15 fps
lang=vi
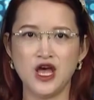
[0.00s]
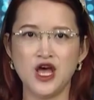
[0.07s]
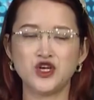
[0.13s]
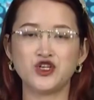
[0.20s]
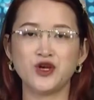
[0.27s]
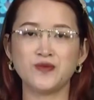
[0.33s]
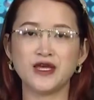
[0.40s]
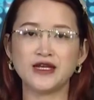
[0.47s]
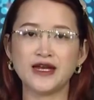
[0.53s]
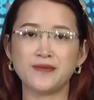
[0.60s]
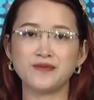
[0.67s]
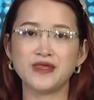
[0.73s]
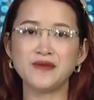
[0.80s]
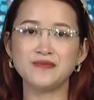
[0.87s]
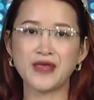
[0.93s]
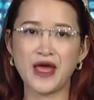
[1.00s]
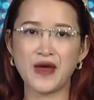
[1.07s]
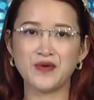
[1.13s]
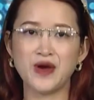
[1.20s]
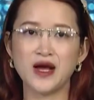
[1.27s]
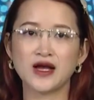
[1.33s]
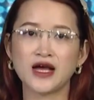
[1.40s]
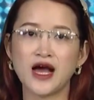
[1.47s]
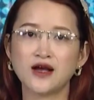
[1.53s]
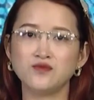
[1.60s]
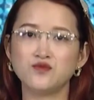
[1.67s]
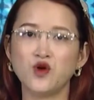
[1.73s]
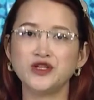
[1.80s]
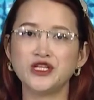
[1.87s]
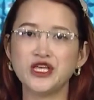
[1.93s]
Trong những năm tiếp theo, cần
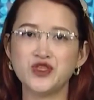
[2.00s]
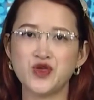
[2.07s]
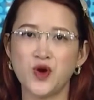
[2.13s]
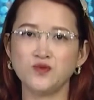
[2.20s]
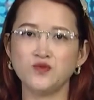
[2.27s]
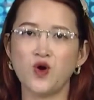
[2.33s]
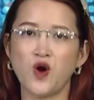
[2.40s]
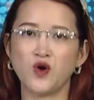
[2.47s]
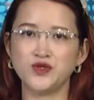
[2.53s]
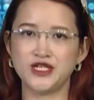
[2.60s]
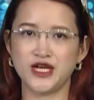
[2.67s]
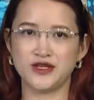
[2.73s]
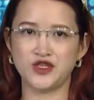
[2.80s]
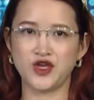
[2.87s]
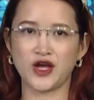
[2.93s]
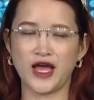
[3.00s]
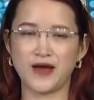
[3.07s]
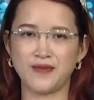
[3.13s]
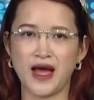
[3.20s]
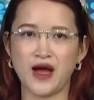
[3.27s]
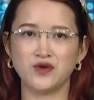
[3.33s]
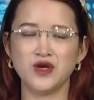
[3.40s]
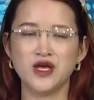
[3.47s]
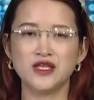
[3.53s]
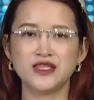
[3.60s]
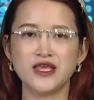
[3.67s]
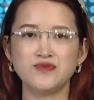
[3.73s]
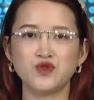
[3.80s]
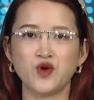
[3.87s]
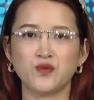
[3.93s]
bố trí vốn hỗ trợ cho Cà Mau tiếp
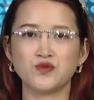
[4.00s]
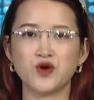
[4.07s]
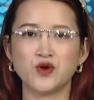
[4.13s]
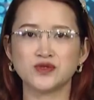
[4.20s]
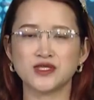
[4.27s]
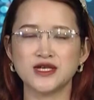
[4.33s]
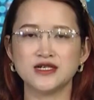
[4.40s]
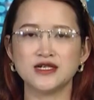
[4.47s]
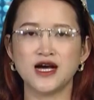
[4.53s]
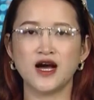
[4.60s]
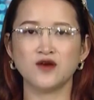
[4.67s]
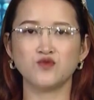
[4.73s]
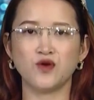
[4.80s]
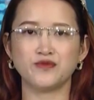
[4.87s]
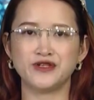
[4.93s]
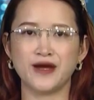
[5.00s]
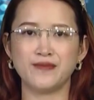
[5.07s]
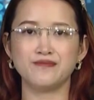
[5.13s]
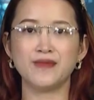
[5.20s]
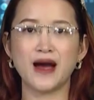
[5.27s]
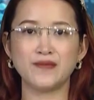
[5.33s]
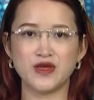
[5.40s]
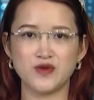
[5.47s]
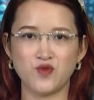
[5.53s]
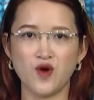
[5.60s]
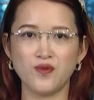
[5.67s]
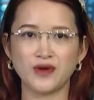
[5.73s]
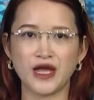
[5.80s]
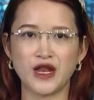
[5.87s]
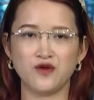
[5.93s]
tục đầu tư hơn một trăm ba mươi mốt
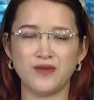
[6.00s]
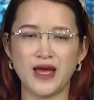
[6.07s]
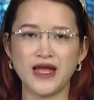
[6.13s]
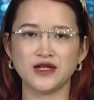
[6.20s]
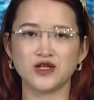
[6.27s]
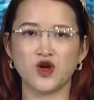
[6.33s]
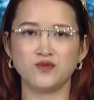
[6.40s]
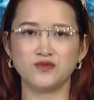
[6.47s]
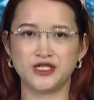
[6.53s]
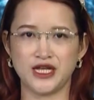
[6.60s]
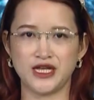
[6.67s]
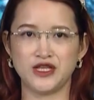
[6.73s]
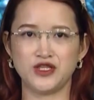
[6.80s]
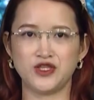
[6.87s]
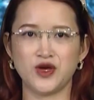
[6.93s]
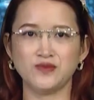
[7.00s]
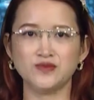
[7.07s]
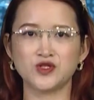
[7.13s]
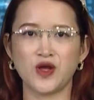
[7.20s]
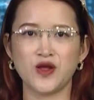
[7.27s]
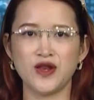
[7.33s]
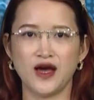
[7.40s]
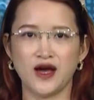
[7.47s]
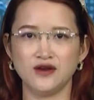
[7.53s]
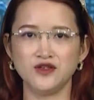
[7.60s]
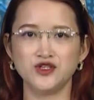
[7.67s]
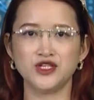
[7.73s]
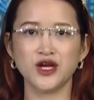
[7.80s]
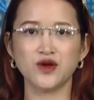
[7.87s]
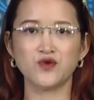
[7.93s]
ki lô mét công trình chống xói lở
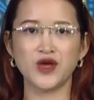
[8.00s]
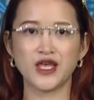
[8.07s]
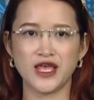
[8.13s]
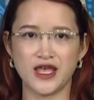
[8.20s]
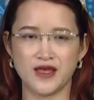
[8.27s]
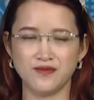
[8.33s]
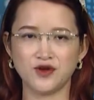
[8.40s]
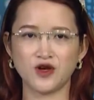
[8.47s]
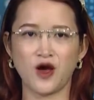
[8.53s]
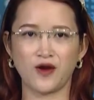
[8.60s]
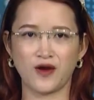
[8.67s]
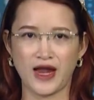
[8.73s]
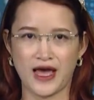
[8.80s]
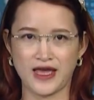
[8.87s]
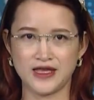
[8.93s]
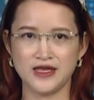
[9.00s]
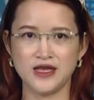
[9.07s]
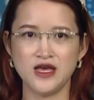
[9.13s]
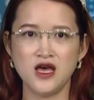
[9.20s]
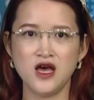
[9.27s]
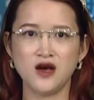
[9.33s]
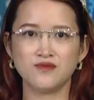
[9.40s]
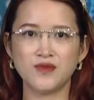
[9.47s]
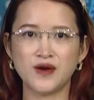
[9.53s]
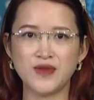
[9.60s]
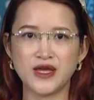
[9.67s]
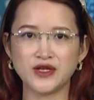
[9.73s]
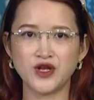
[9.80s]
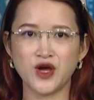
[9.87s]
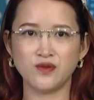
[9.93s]
rất nguy hiểm còn lại. Bờ Biển
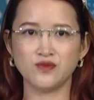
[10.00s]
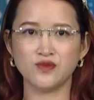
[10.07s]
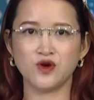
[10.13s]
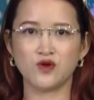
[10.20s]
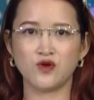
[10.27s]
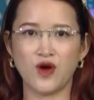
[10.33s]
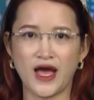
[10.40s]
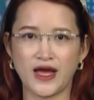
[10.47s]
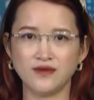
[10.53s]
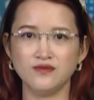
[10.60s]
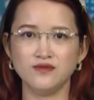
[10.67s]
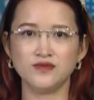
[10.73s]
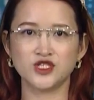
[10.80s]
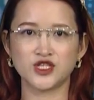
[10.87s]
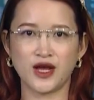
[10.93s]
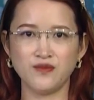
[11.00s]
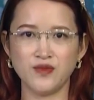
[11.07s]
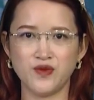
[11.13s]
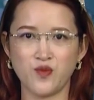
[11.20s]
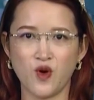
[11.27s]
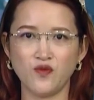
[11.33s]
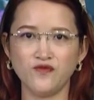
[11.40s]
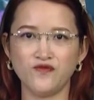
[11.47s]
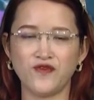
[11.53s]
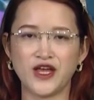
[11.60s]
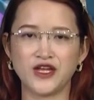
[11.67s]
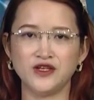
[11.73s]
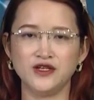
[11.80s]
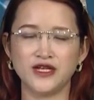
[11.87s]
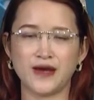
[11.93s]
Đông khoảng sáu mươi bốn phẩy
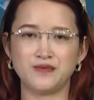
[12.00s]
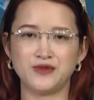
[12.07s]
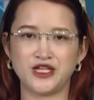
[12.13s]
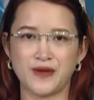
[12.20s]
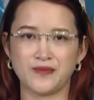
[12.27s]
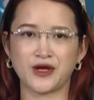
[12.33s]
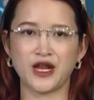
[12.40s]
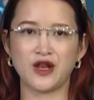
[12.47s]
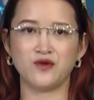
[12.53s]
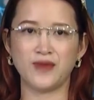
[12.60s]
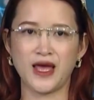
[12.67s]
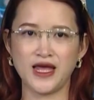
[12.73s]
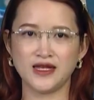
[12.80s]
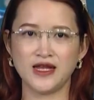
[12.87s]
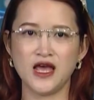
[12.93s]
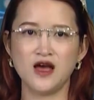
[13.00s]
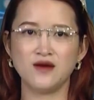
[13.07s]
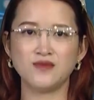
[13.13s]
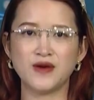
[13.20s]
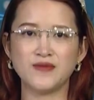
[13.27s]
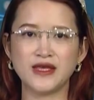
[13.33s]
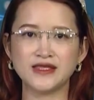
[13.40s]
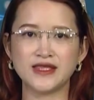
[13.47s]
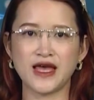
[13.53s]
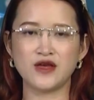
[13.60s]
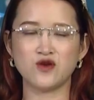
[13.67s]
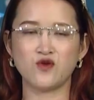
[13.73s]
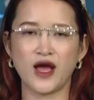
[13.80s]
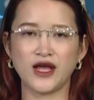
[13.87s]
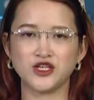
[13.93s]
năm trăm ki lô mét, bờ Biển Tây
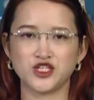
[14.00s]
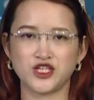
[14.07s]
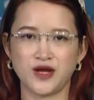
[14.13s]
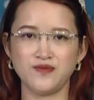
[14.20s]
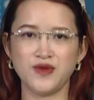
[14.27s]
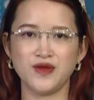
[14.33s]
khoảng sáu mươi